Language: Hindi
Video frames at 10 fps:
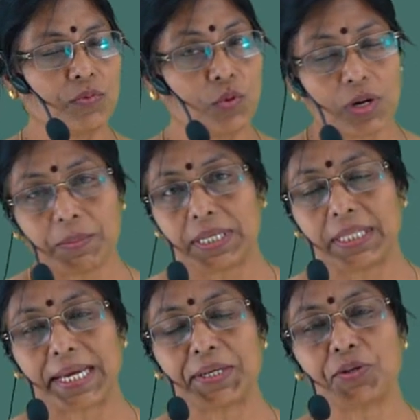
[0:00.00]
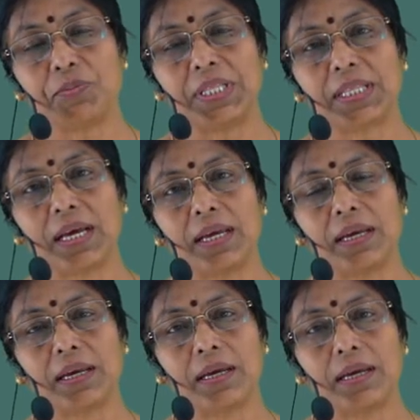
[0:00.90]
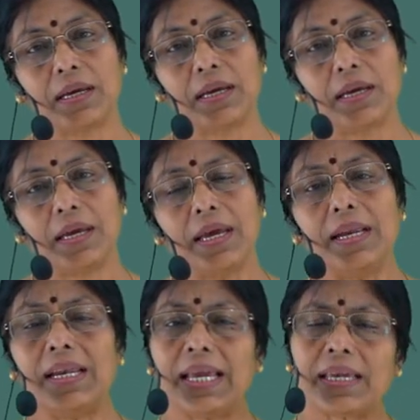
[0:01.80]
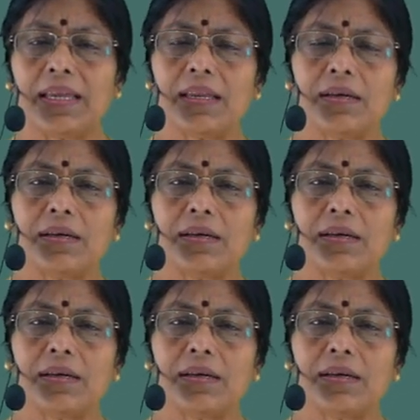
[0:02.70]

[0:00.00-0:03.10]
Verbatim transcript: वो हमें देखने को मिलता है लेकिन